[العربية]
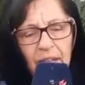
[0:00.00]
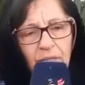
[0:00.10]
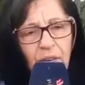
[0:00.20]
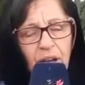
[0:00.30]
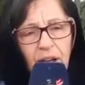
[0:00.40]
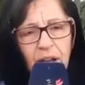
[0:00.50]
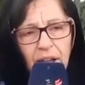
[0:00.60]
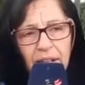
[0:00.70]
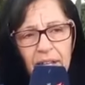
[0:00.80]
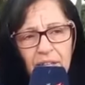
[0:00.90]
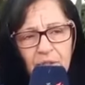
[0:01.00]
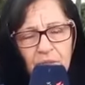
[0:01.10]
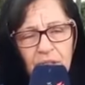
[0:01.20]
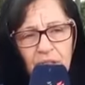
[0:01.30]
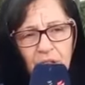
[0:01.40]
فحنايا شنو
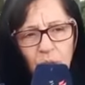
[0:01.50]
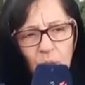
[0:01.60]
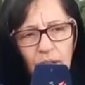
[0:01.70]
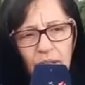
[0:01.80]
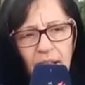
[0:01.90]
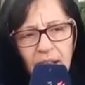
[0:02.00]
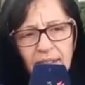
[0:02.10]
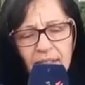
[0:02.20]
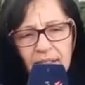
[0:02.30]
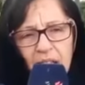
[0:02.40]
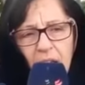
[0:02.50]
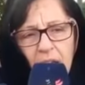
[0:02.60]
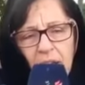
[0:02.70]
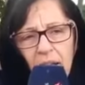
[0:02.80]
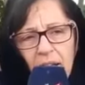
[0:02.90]
تنردوا عليه على اساس
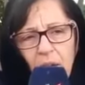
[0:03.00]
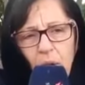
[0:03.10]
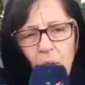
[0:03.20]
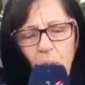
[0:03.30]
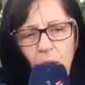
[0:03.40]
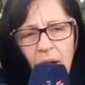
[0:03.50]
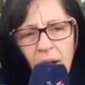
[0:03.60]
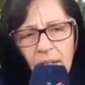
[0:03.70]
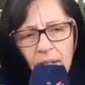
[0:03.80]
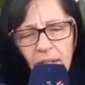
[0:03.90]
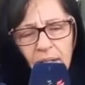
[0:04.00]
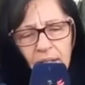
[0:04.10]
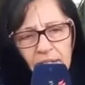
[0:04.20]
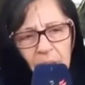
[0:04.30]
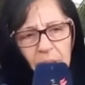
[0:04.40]
الا قال هو
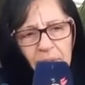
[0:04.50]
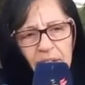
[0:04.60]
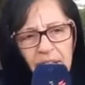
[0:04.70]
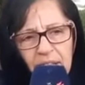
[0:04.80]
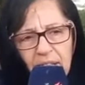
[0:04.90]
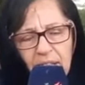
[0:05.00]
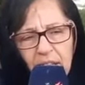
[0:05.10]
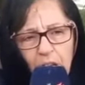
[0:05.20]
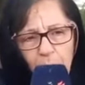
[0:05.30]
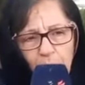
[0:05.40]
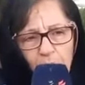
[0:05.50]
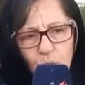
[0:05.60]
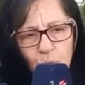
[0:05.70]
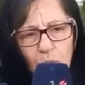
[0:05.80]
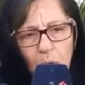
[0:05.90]
آه تامي بناني
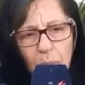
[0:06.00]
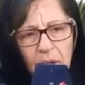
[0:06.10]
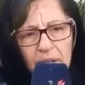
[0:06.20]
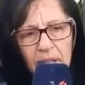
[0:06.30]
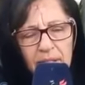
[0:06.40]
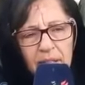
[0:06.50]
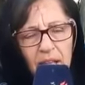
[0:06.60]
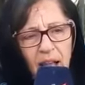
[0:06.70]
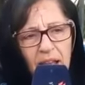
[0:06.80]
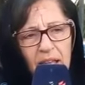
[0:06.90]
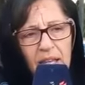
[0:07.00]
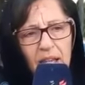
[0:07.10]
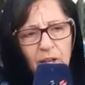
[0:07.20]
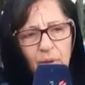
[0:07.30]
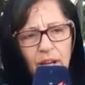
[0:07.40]
مقتول او ميت
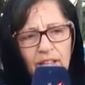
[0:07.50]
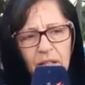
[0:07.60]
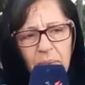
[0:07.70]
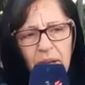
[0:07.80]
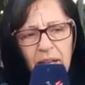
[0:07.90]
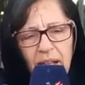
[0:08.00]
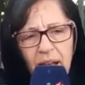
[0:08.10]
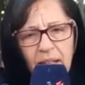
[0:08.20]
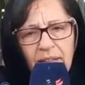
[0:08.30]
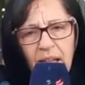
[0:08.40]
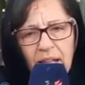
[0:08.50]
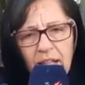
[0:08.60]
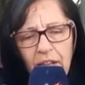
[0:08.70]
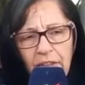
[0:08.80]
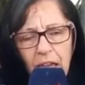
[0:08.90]
عليه ان يقدم لنا
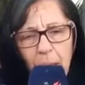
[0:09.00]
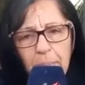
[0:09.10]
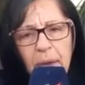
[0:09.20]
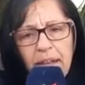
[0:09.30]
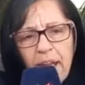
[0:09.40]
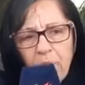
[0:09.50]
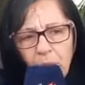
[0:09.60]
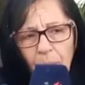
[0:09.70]
الدليل اما نحن